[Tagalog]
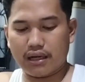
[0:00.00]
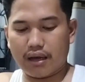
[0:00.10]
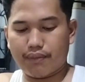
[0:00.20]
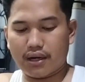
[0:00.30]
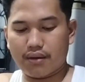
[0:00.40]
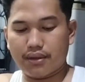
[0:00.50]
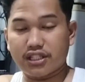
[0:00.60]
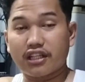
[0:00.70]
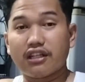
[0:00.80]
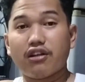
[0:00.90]
eh, para
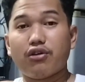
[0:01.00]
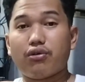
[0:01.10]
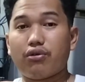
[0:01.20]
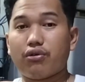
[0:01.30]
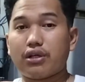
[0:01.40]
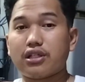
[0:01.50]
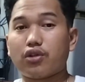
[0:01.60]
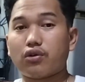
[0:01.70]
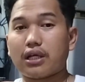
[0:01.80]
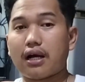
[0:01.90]
ma-chat ninyo og isa
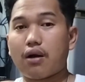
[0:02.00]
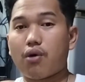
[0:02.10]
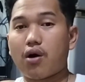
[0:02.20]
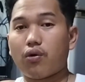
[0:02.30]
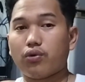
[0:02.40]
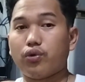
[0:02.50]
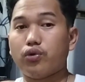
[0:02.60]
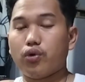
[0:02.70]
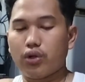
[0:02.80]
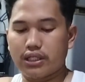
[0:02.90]
tong tagawa o kung
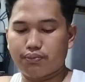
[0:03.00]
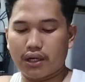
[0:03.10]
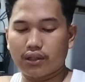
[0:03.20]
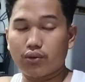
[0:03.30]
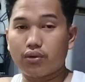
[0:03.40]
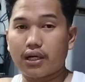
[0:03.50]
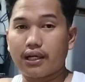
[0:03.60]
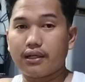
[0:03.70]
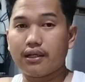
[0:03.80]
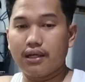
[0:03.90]
duol das
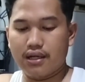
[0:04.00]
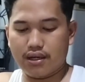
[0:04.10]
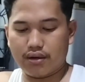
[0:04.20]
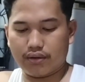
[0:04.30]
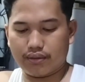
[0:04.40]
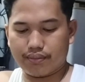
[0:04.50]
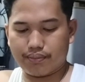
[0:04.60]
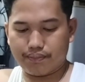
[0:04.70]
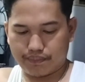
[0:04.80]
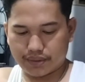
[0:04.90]
pangantukan.
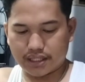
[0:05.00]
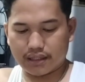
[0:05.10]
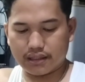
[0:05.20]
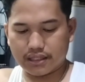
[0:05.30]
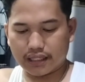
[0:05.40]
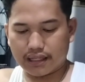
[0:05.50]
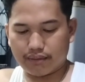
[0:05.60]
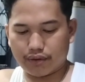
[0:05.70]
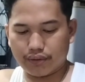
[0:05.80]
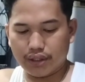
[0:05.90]
chat chat
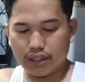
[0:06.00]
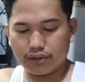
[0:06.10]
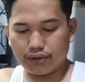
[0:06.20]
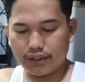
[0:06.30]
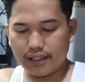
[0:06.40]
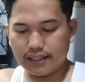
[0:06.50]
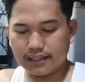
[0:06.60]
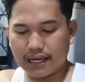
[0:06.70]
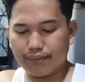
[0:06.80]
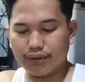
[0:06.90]
lang mo. Sunod is
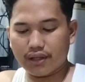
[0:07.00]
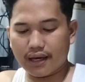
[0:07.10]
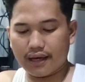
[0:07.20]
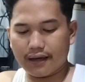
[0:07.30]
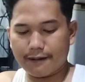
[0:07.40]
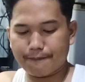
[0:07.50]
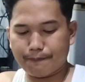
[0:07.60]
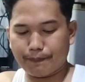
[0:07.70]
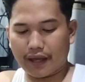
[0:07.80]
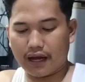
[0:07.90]
naabot tay
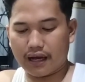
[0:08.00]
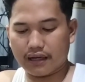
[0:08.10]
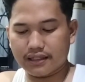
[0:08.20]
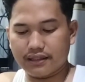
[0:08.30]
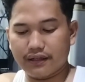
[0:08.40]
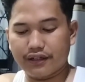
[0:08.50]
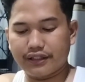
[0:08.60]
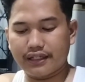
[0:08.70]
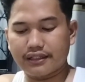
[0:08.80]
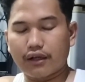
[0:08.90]
uh, ah, reseller
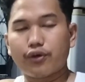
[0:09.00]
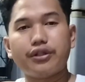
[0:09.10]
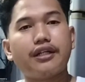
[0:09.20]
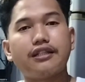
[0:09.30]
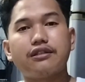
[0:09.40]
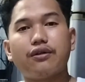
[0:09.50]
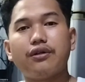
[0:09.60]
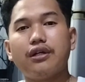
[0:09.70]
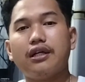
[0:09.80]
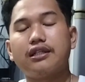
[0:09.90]
diri sa Lourdes no
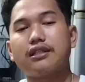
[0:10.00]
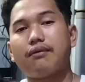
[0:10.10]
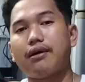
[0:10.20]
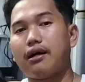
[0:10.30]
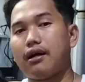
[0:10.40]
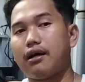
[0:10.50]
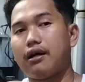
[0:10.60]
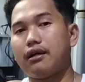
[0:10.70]
sa mga